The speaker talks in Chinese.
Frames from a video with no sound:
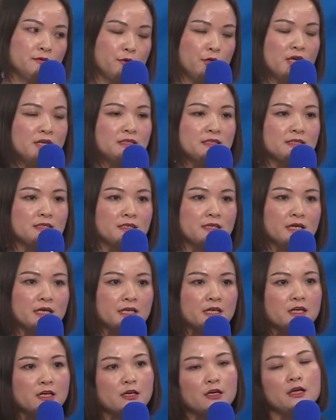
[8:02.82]
原子的一
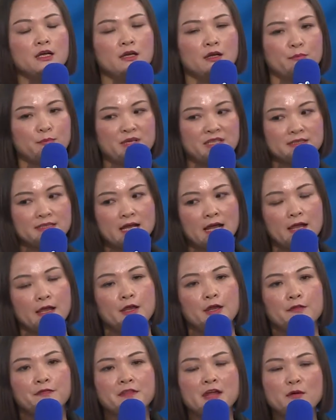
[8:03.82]
个比赛。
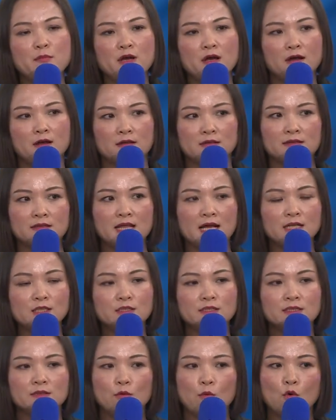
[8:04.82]
那么，当
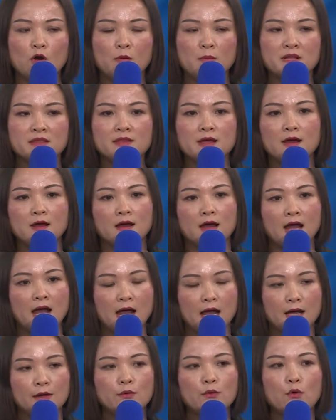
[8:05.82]
我们的
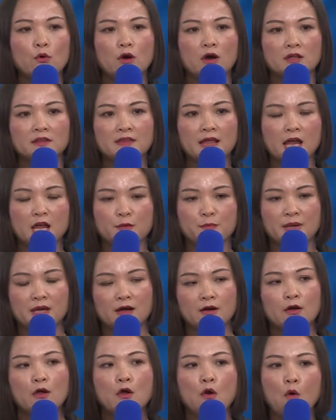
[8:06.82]
韩国代
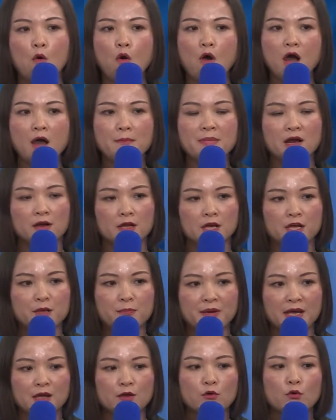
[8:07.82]
表发表了一
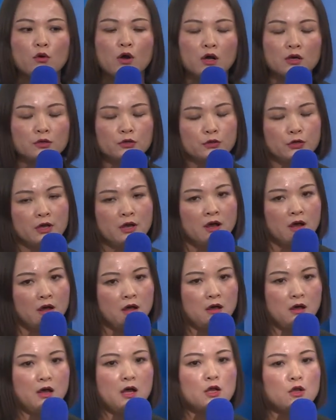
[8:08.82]
篇关于
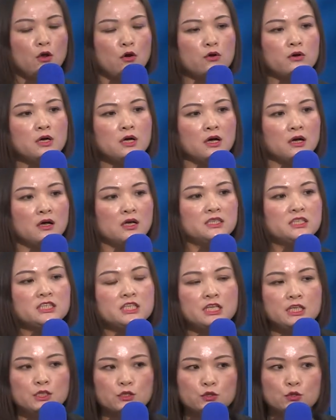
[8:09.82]
核融合
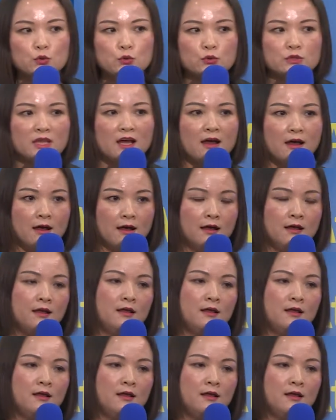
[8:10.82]
技术的